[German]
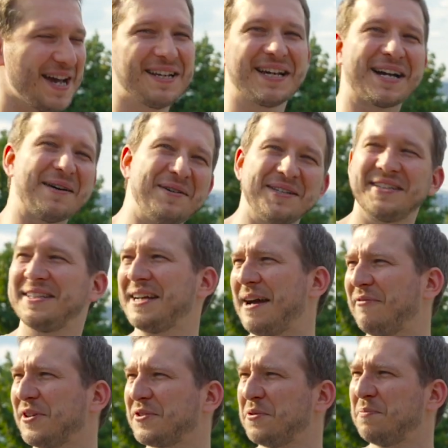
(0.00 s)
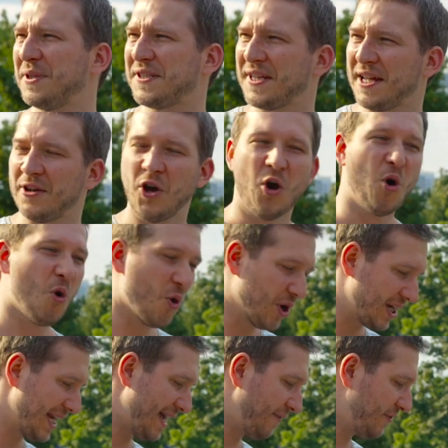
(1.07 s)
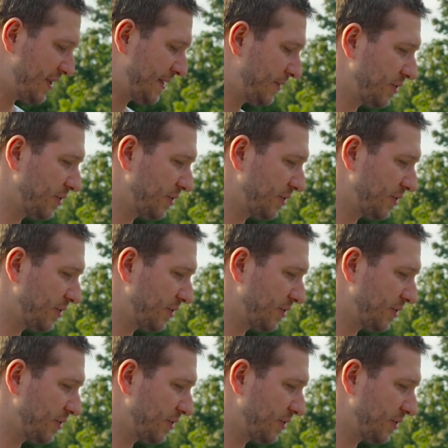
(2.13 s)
Da kann man sich einfach so ein bisschen hochleveln